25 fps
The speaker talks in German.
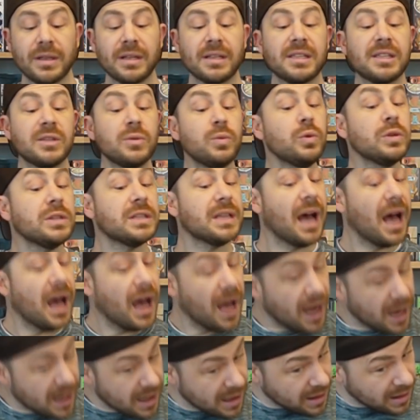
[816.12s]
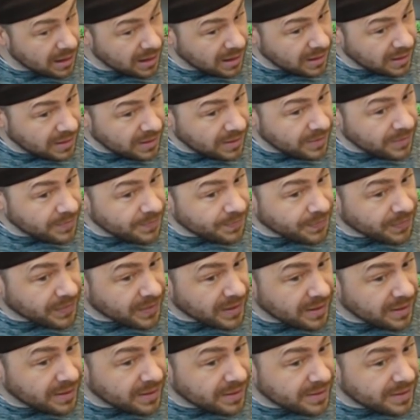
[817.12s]
dazu sagen,
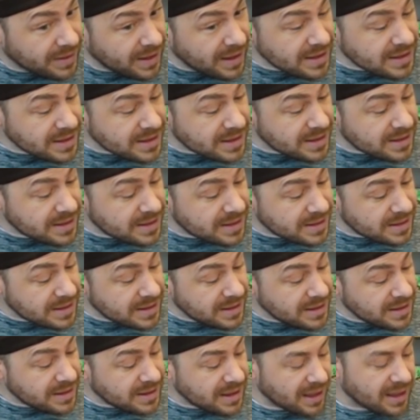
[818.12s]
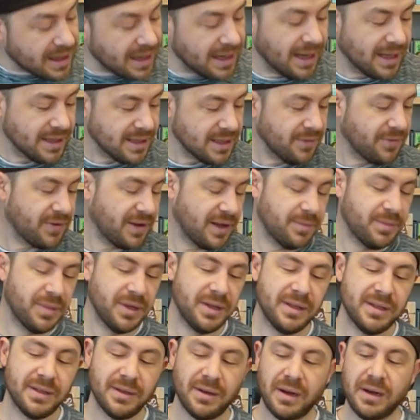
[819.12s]
dass ich da kein Einzelfall
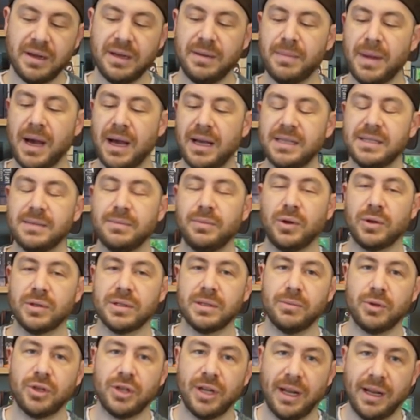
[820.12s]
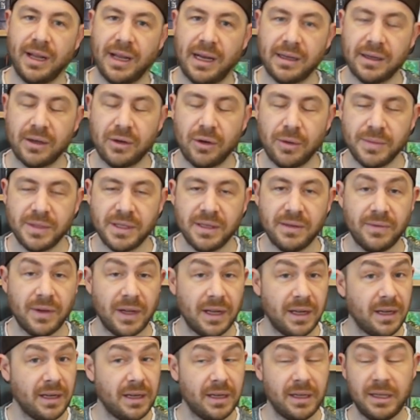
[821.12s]
bin, sondern die meisten Boxen beschädigt angekommen sind,
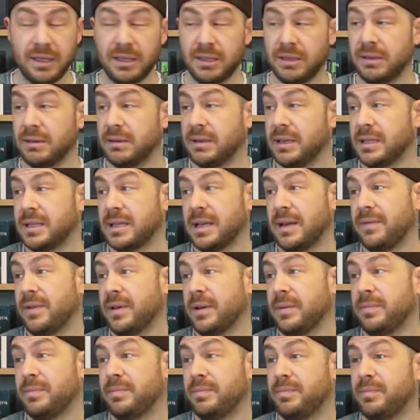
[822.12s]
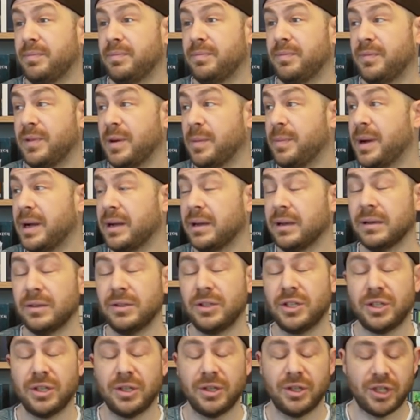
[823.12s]
weil es einfach
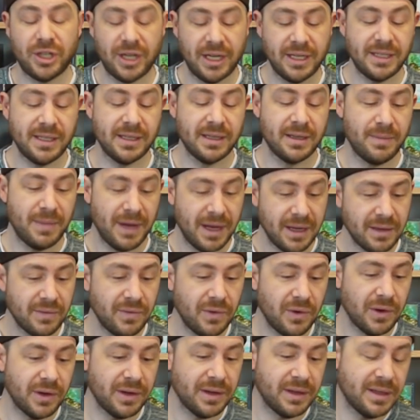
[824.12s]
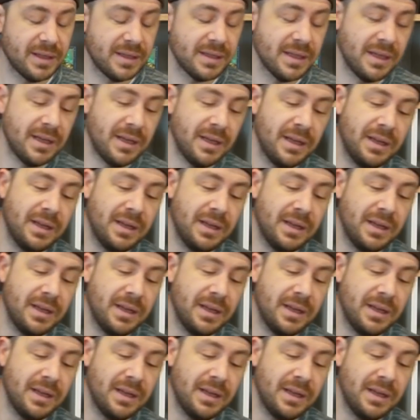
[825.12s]
verpackerisch scheiße gemacht worden ist.